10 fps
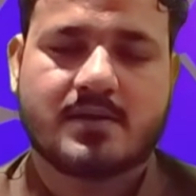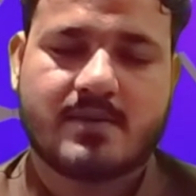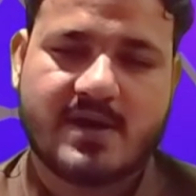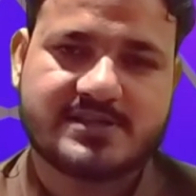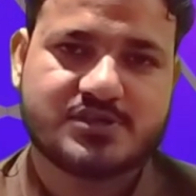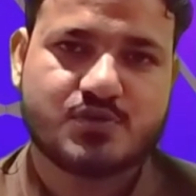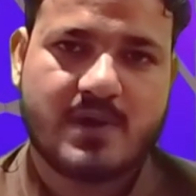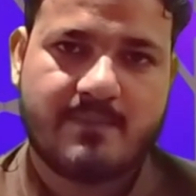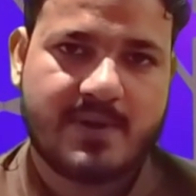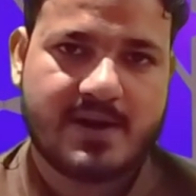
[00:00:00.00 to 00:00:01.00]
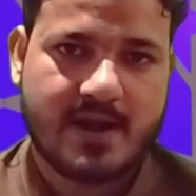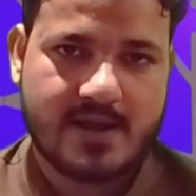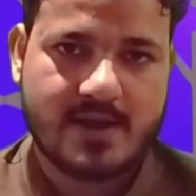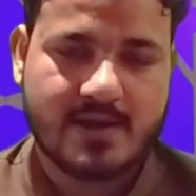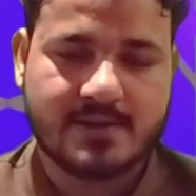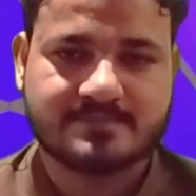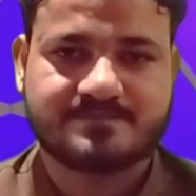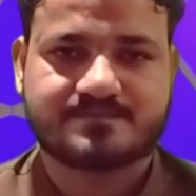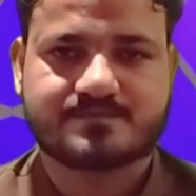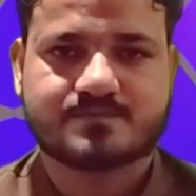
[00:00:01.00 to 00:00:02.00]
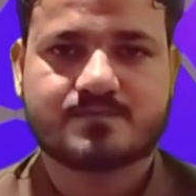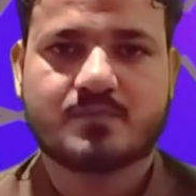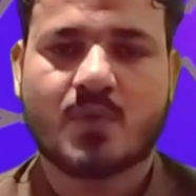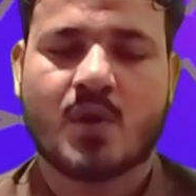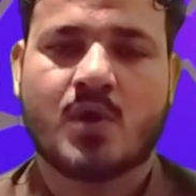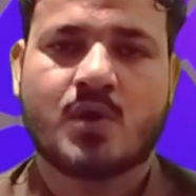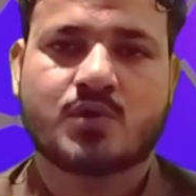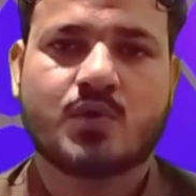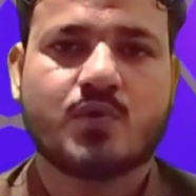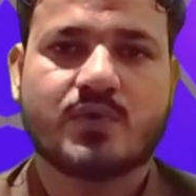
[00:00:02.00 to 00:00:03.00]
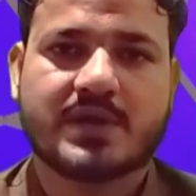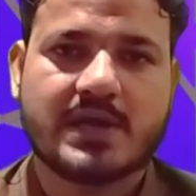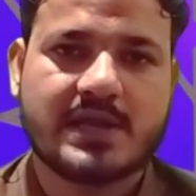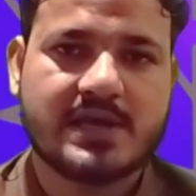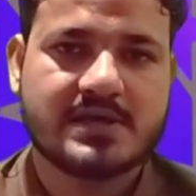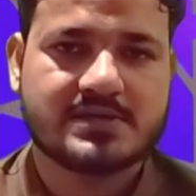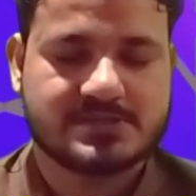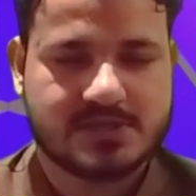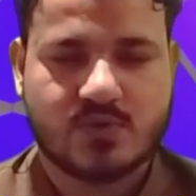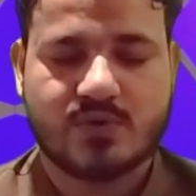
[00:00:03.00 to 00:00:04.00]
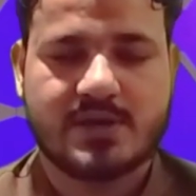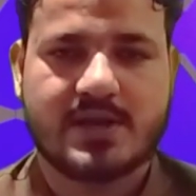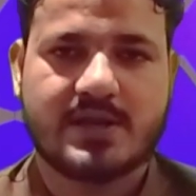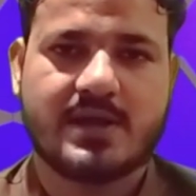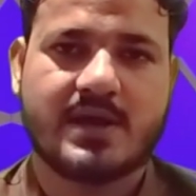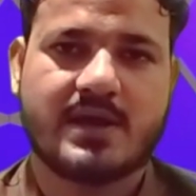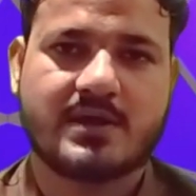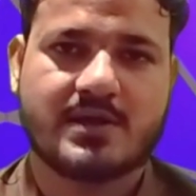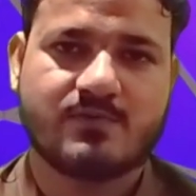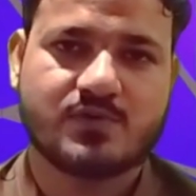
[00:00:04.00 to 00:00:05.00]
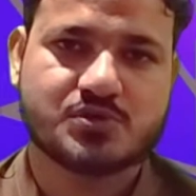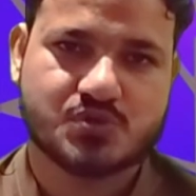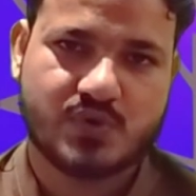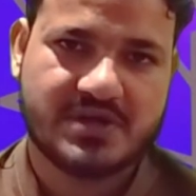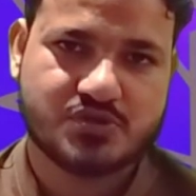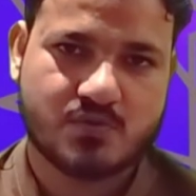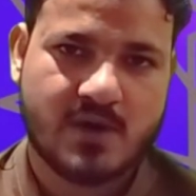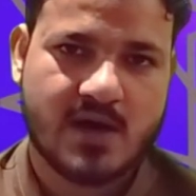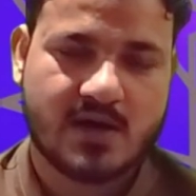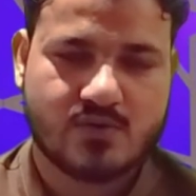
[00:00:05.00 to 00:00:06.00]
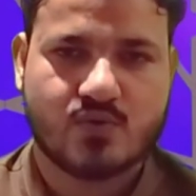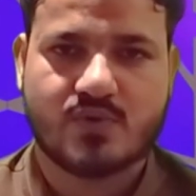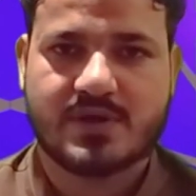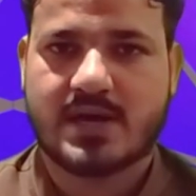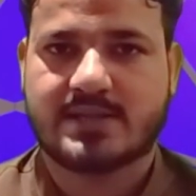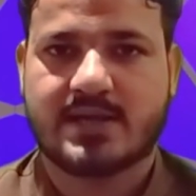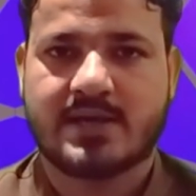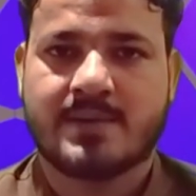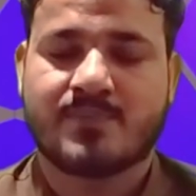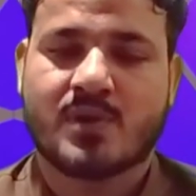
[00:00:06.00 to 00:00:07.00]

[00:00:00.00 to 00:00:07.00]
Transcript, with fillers: नमाज जुमा पढ़ रहे हैं तो उनके लिए ज़रूरी नहीं है कि वो सूर्य जुमा अगर उनको याद है